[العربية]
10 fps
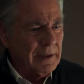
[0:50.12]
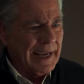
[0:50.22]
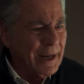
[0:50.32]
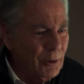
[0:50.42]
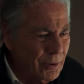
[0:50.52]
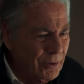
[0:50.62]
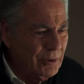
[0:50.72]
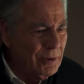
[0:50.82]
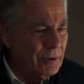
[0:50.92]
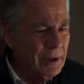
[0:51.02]
خاله
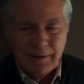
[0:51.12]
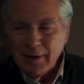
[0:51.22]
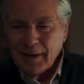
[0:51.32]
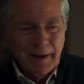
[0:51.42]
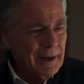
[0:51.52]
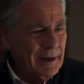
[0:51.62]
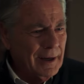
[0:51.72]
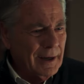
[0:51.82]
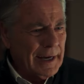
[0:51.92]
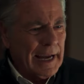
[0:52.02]

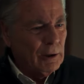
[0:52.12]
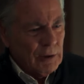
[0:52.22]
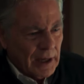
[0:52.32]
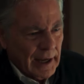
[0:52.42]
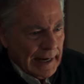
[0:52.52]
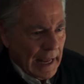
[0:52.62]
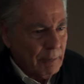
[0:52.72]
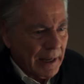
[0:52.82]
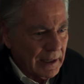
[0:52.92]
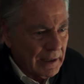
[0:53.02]
خاله ده راجل
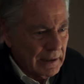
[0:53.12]
اهبل